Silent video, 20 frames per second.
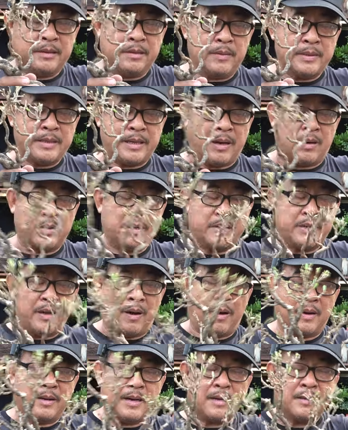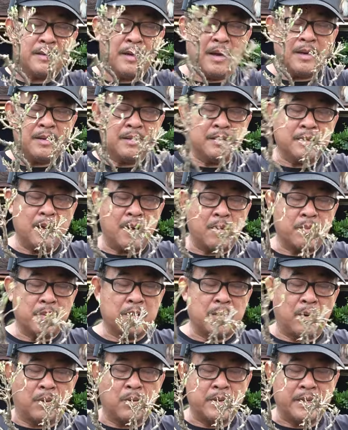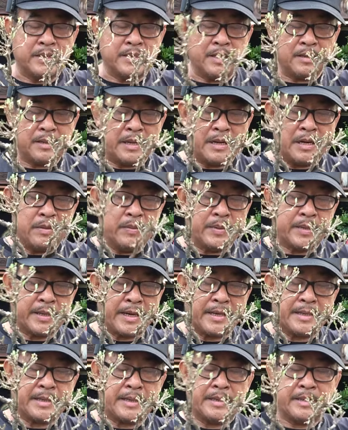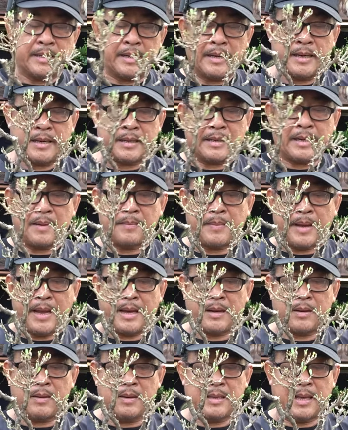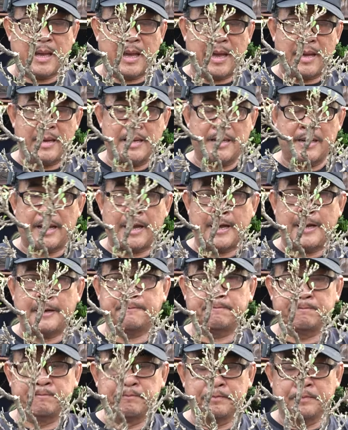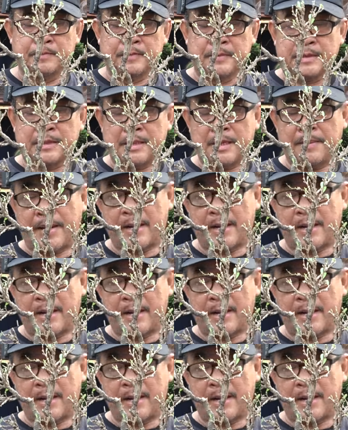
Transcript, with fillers: cái chậu nó nhỏ đất nó ít nó không có đủ sức để nó nuôi cây thì à, các bạn có thể là các